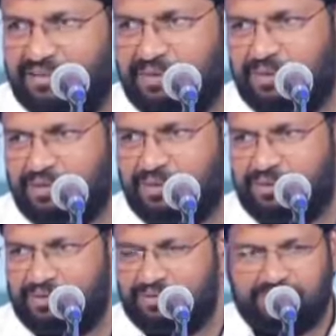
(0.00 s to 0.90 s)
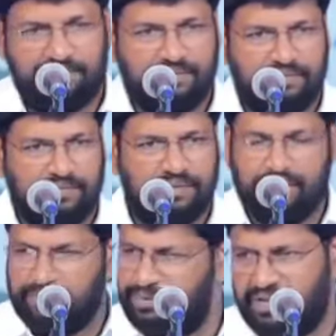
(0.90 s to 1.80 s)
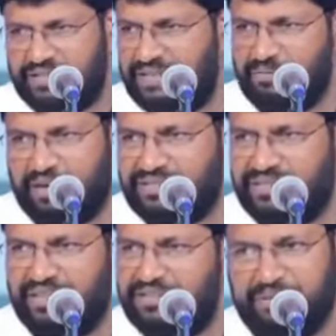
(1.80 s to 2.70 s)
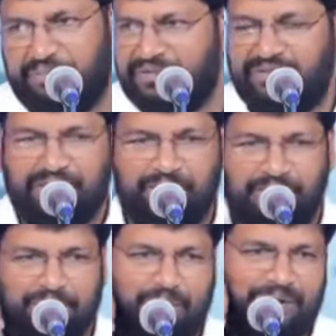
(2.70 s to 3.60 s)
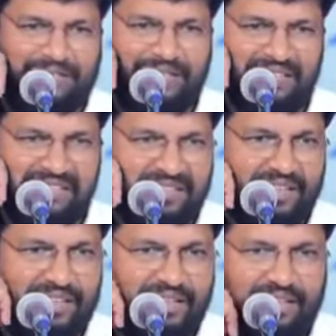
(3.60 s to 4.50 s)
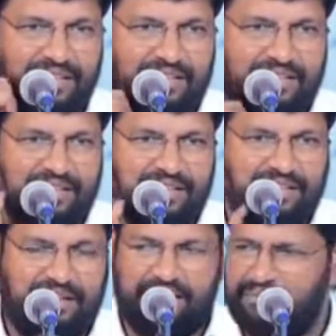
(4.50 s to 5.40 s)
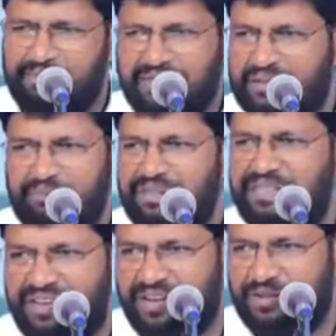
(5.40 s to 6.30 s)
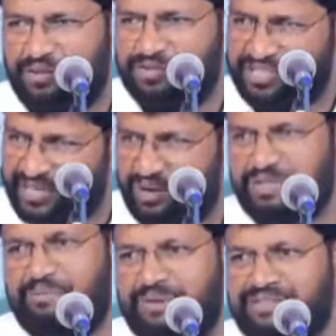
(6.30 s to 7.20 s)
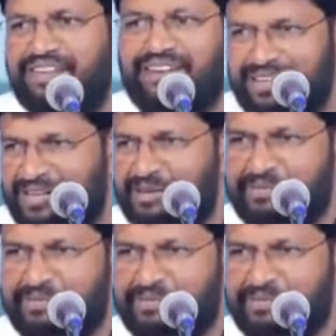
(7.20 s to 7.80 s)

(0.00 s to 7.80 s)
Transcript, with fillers: మీరు నేను ఇప్పుడే అతని భాష నేను చెప్పేస్తాను మాతృభాష అదేం పెద్ద ఇబ్బంది ఏం కాదు చిటికలో చెప్పేస్తానంట